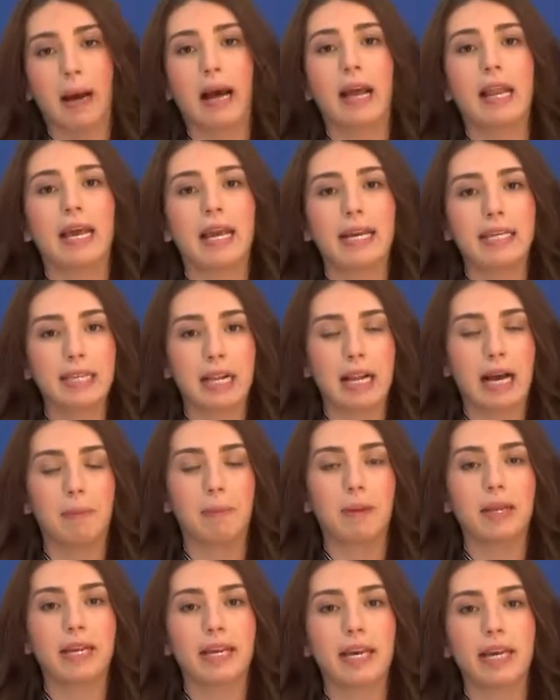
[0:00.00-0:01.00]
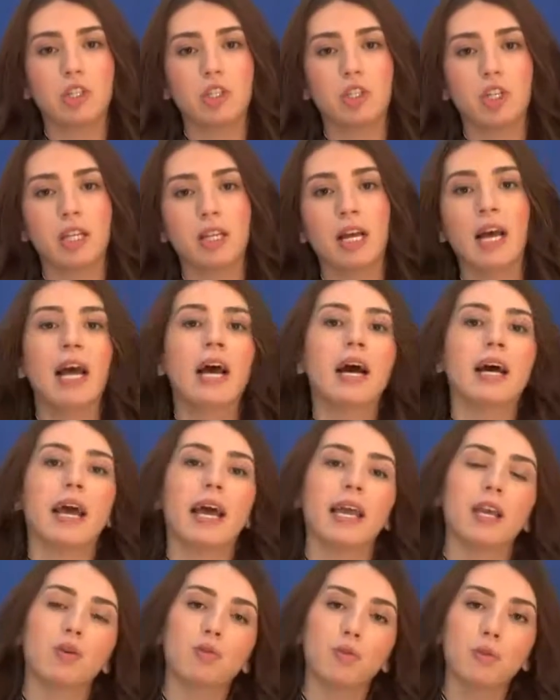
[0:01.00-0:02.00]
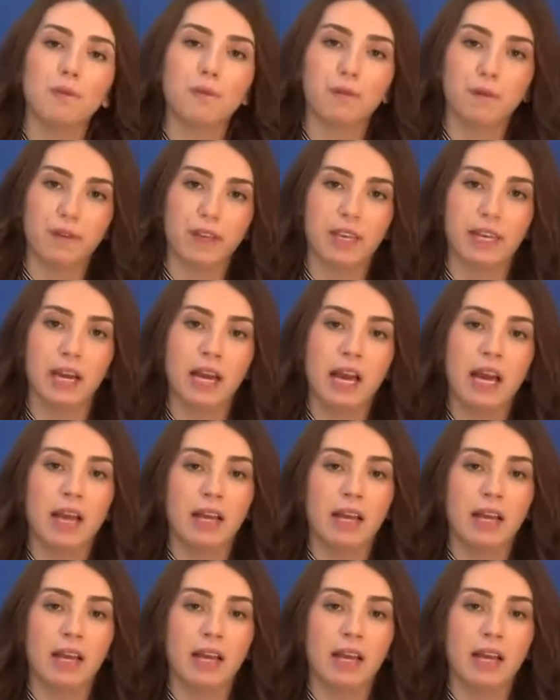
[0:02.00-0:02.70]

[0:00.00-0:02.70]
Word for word: على هيدا الأبليكيشن رح يكون في